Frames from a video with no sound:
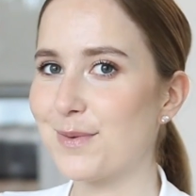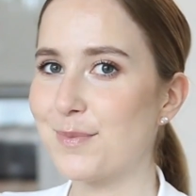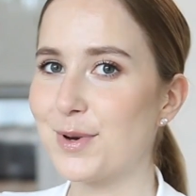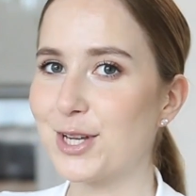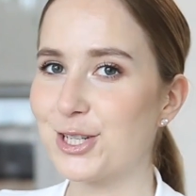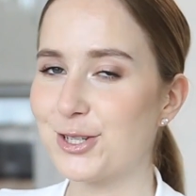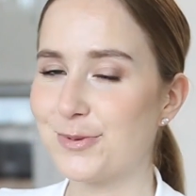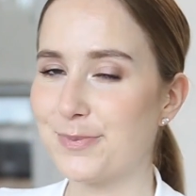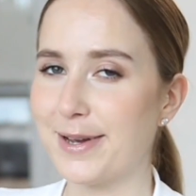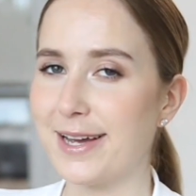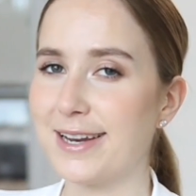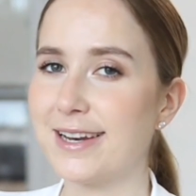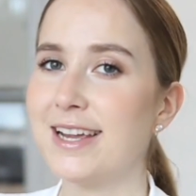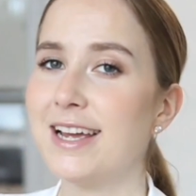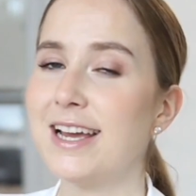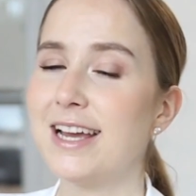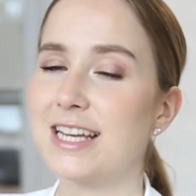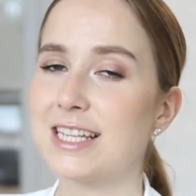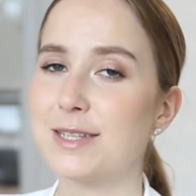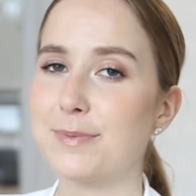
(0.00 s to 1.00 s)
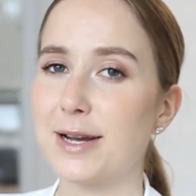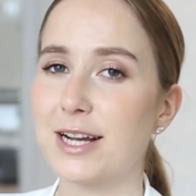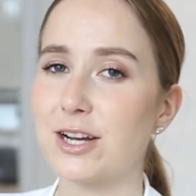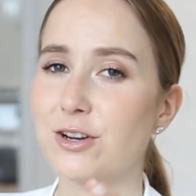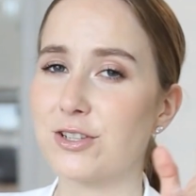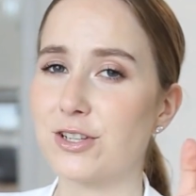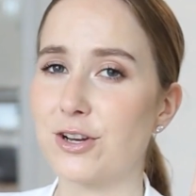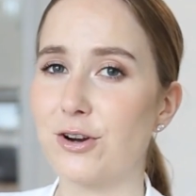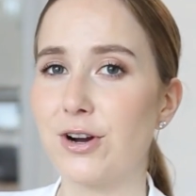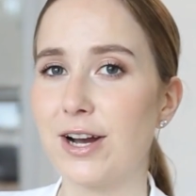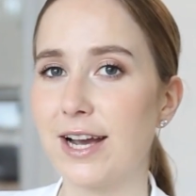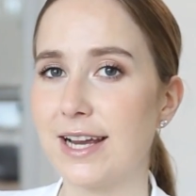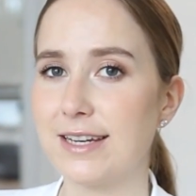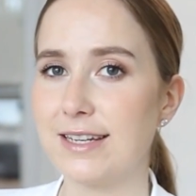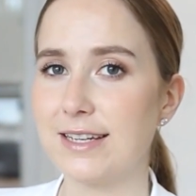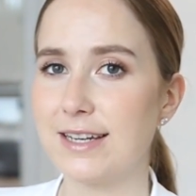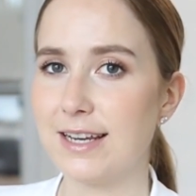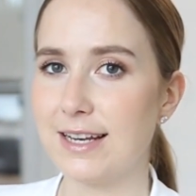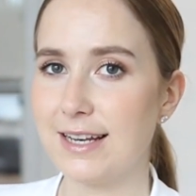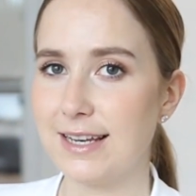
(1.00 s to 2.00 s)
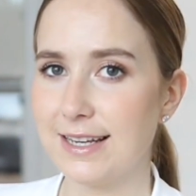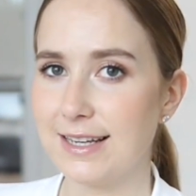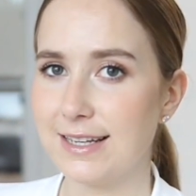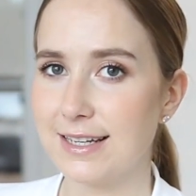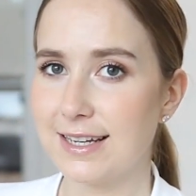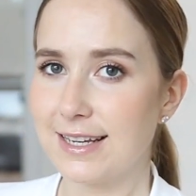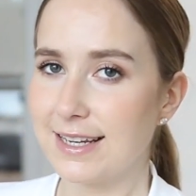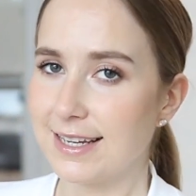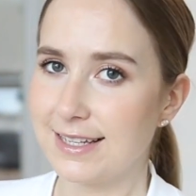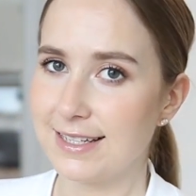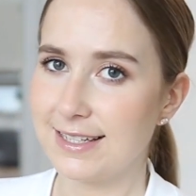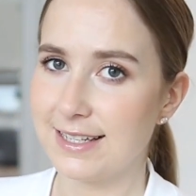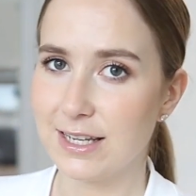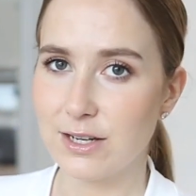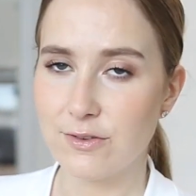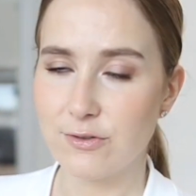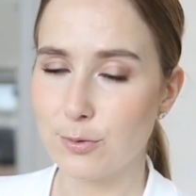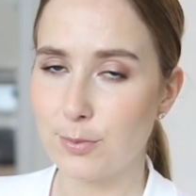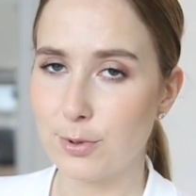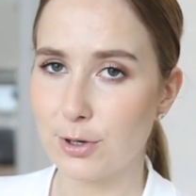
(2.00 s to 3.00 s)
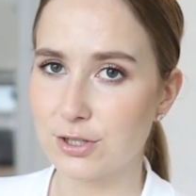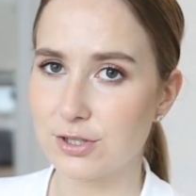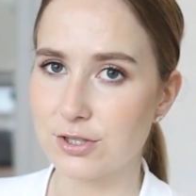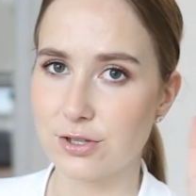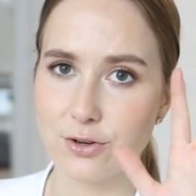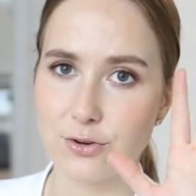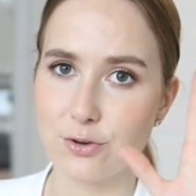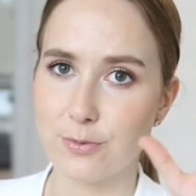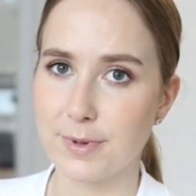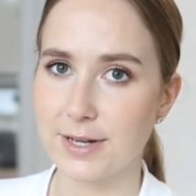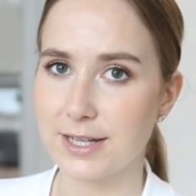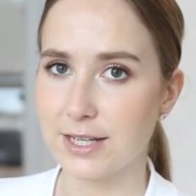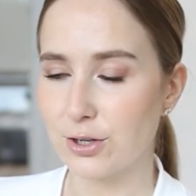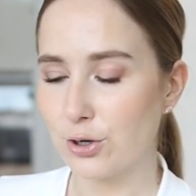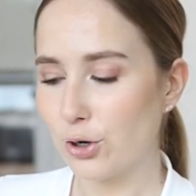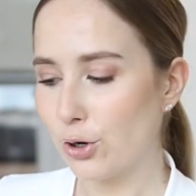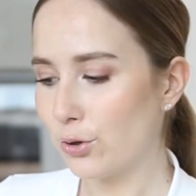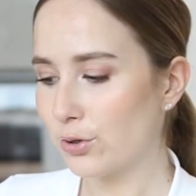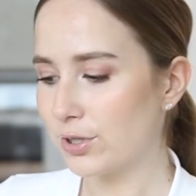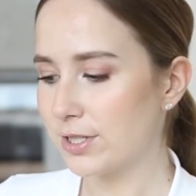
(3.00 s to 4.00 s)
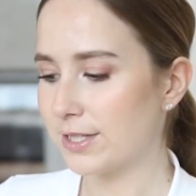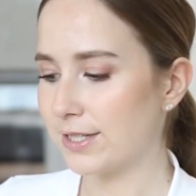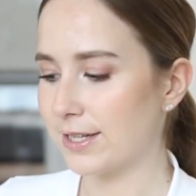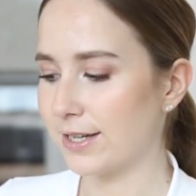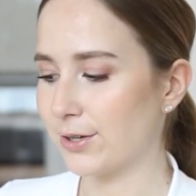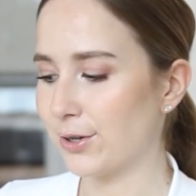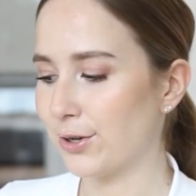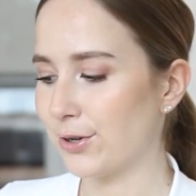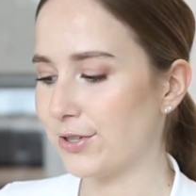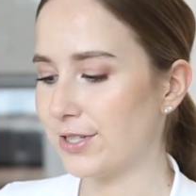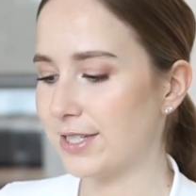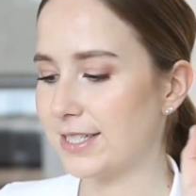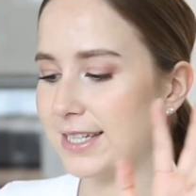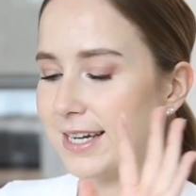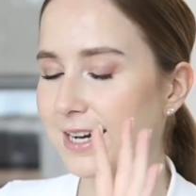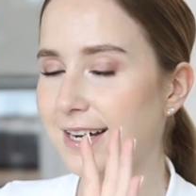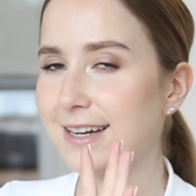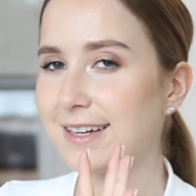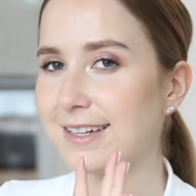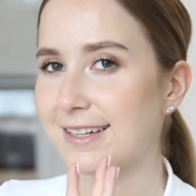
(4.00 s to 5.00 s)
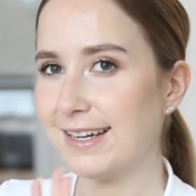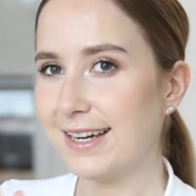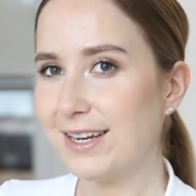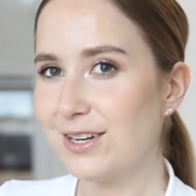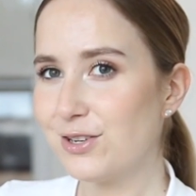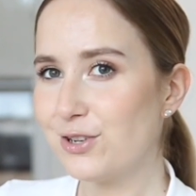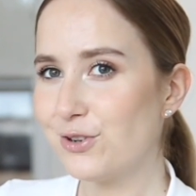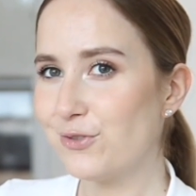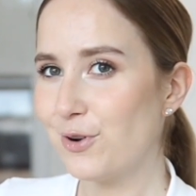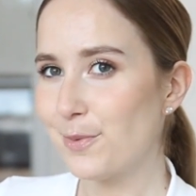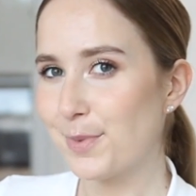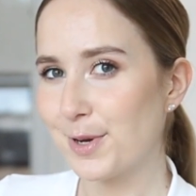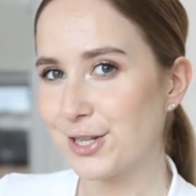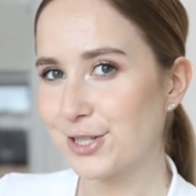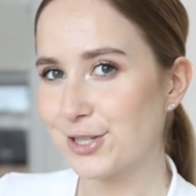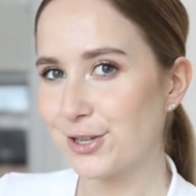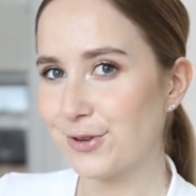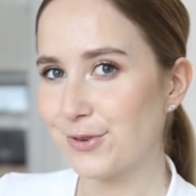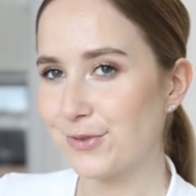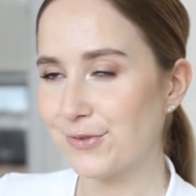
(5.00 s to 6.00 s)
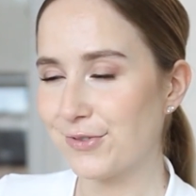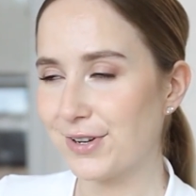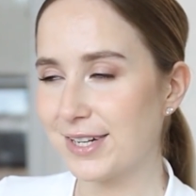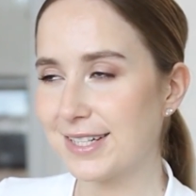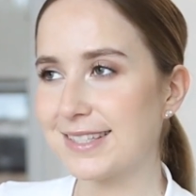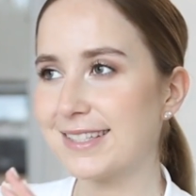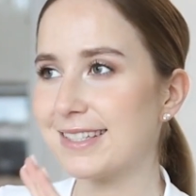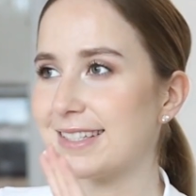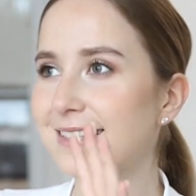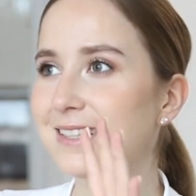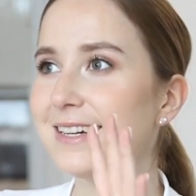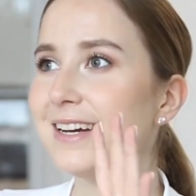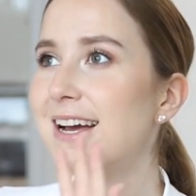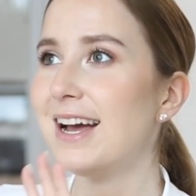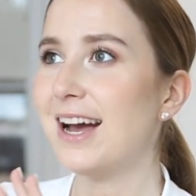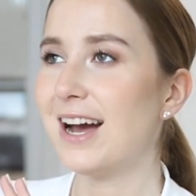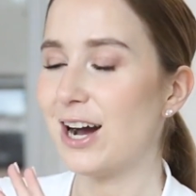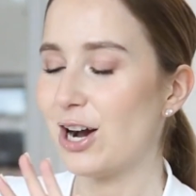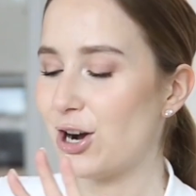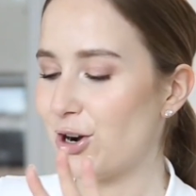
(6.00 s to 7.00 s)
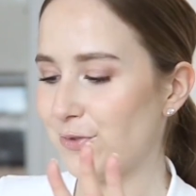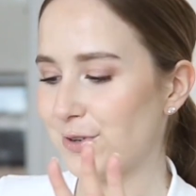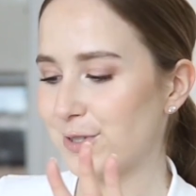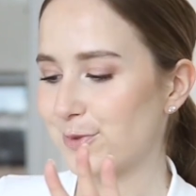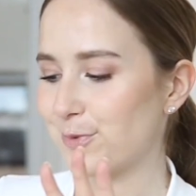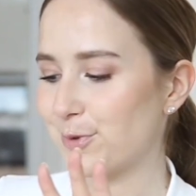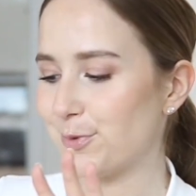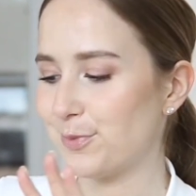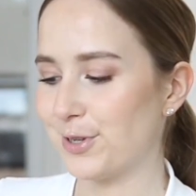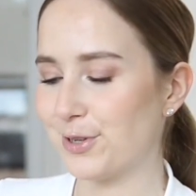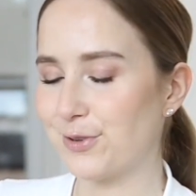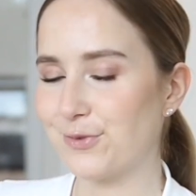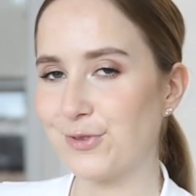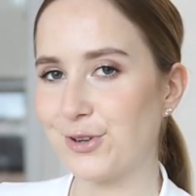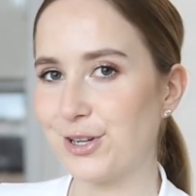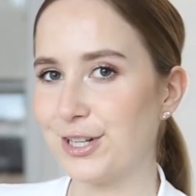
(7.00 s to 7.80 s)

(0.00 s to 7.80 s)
Rabatt sparen. Ich packe euch auch einen äh, Link in die Infobox und auch nochmal den Code. Dann könnt ihr da gerne vorbeischauen, falls ihr auch was probieren